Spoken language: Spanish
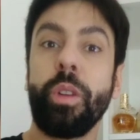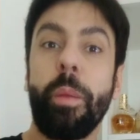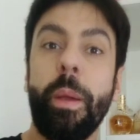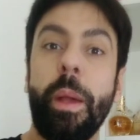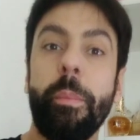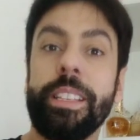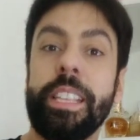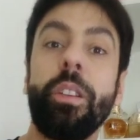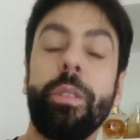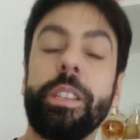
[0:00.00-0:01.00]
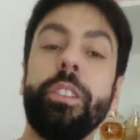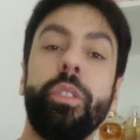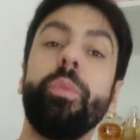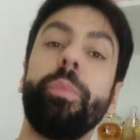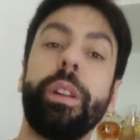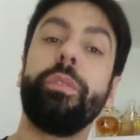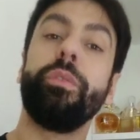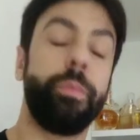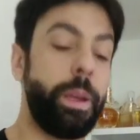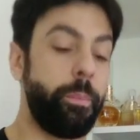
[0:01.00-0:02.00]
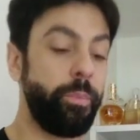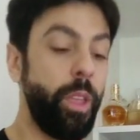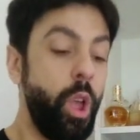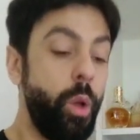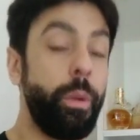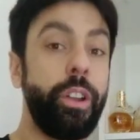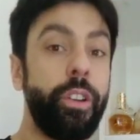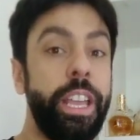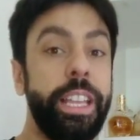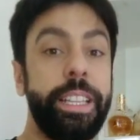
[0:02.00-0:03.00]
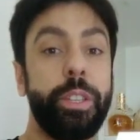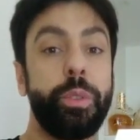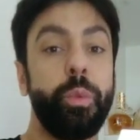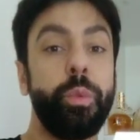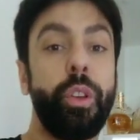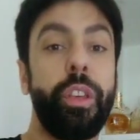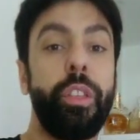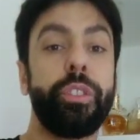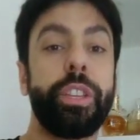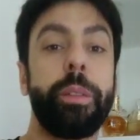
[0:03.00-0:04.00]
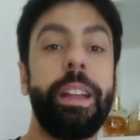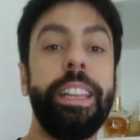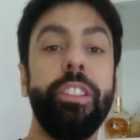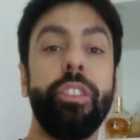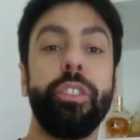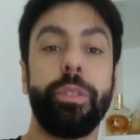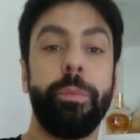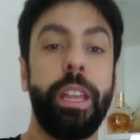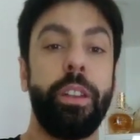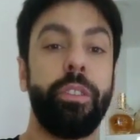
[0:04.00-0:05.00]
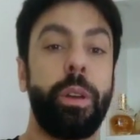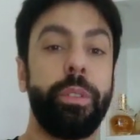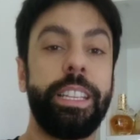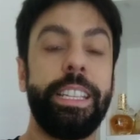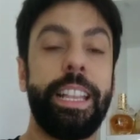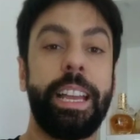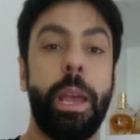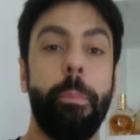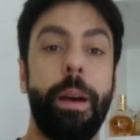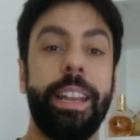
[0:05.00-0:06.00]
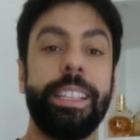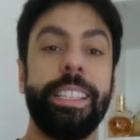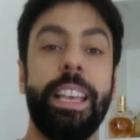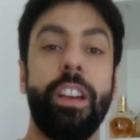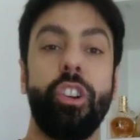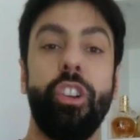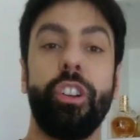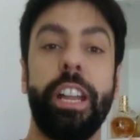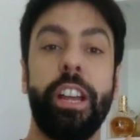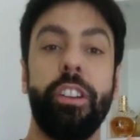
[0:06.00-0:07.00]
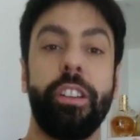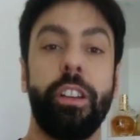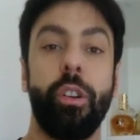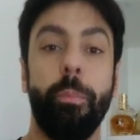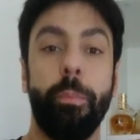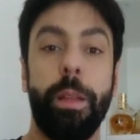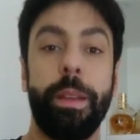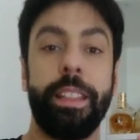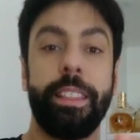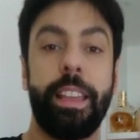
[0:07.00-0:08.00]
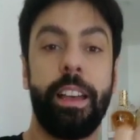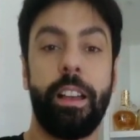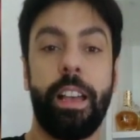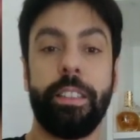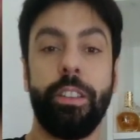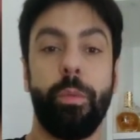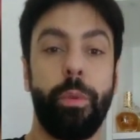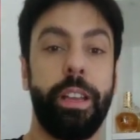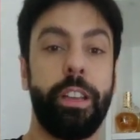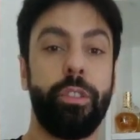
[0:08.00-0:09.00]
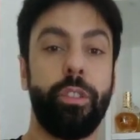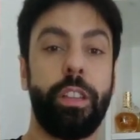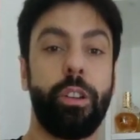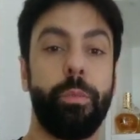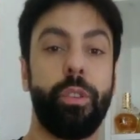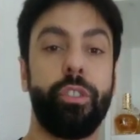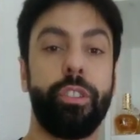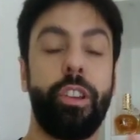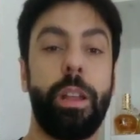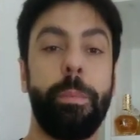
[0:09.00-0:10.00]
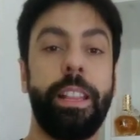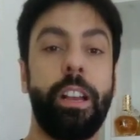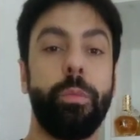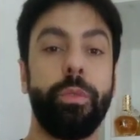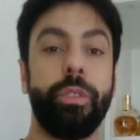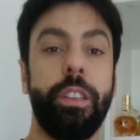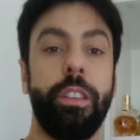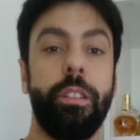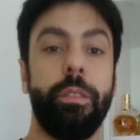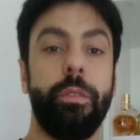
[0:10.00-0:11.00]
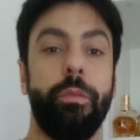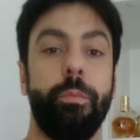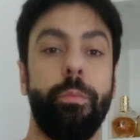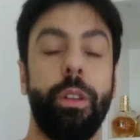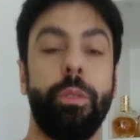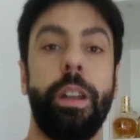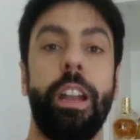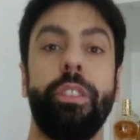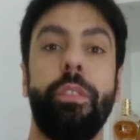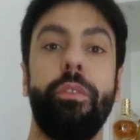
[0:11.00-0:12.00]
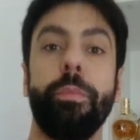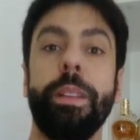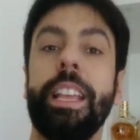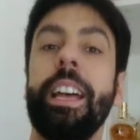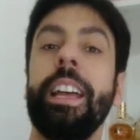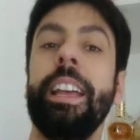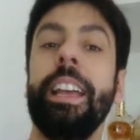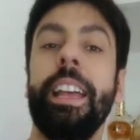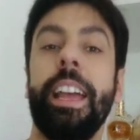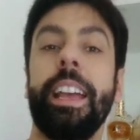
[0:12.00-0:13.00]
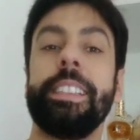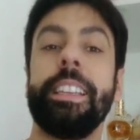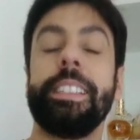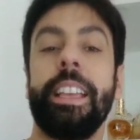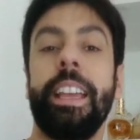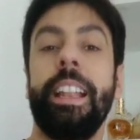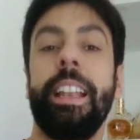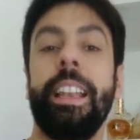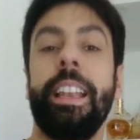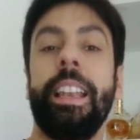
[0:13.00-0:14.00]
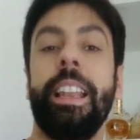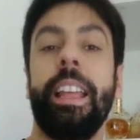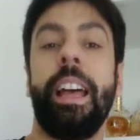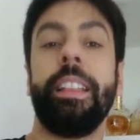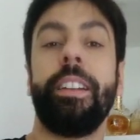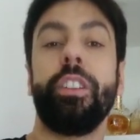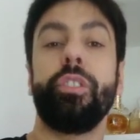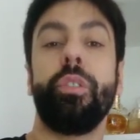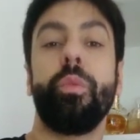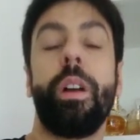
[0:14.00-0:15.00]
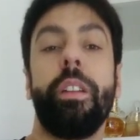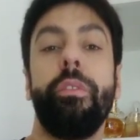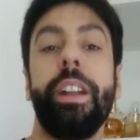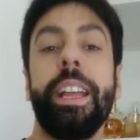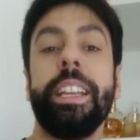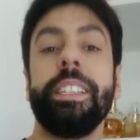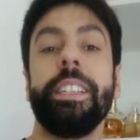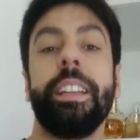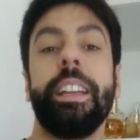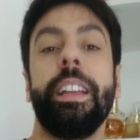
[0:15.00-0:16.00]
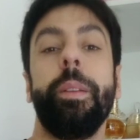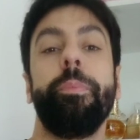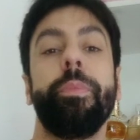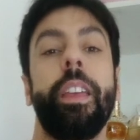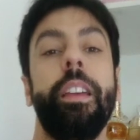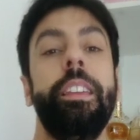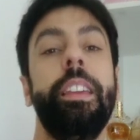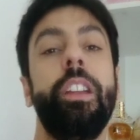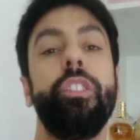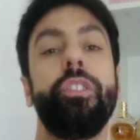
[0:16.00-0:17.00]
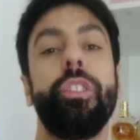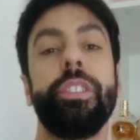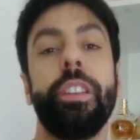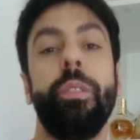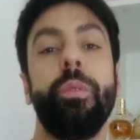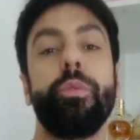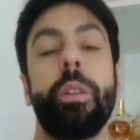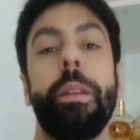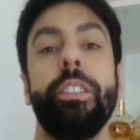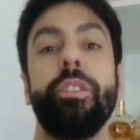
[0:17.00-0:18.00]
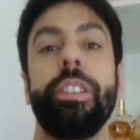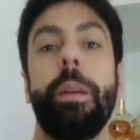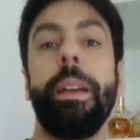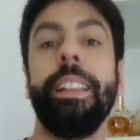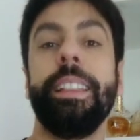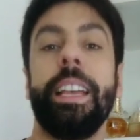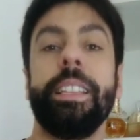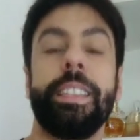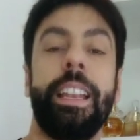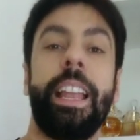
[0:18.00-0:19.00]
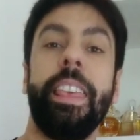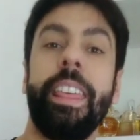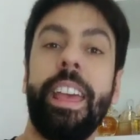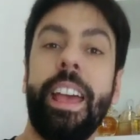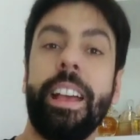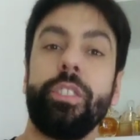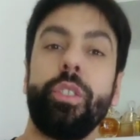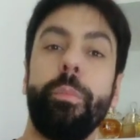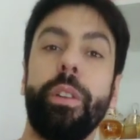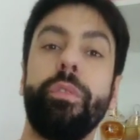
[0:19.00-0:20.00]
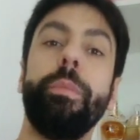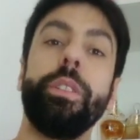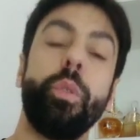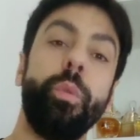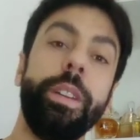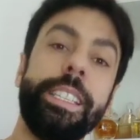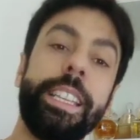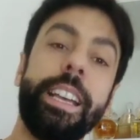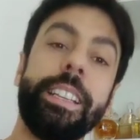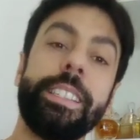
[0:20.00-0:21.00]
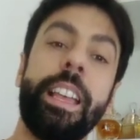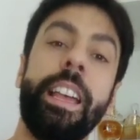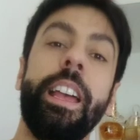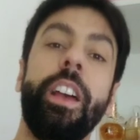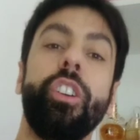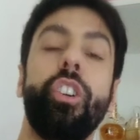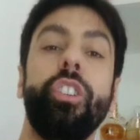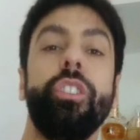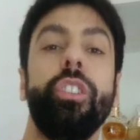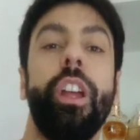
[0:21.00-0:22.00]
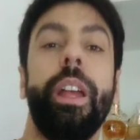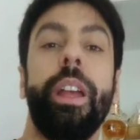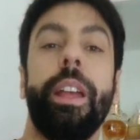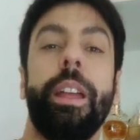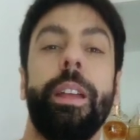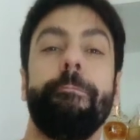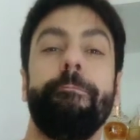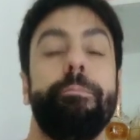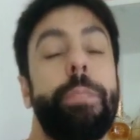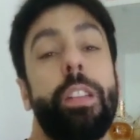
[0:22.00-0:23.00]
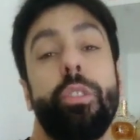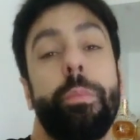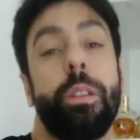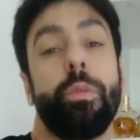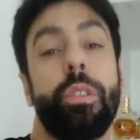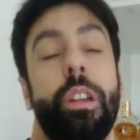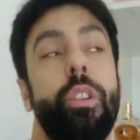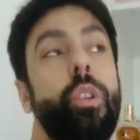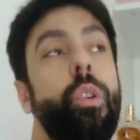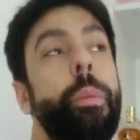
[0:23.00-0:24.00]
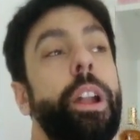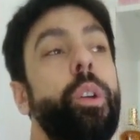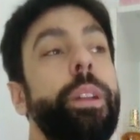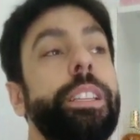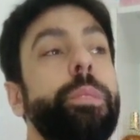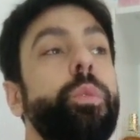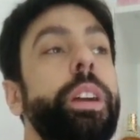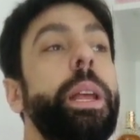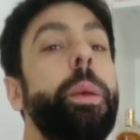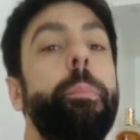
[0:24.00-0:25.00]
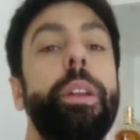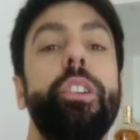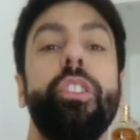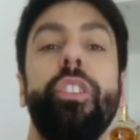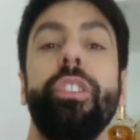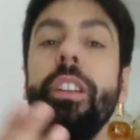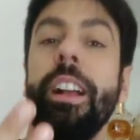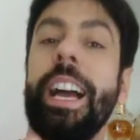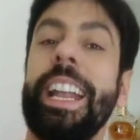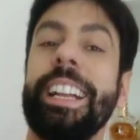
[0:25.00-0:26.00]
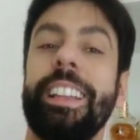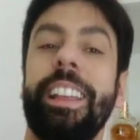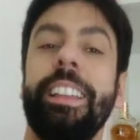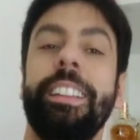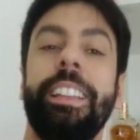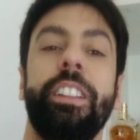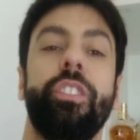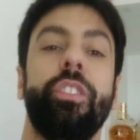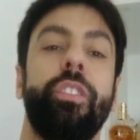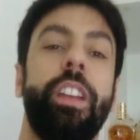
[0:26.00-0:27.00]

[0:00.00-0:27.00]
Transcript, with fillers: Nunca me había pasado algo así con un perfume. Bueno, este es uno de dos hermanitos, viene una botellita que es parecida en color negro que complementa, así como ven que esto está como cortado a la mitad, como si estuviera en otra formita. Este es el Attraction One Fresh y el otro es, su hermanito se llama Intense. La idea es que son perfumes unisex con eh, tanto para usar para hombres y mujeres, pero con caracteres distintos.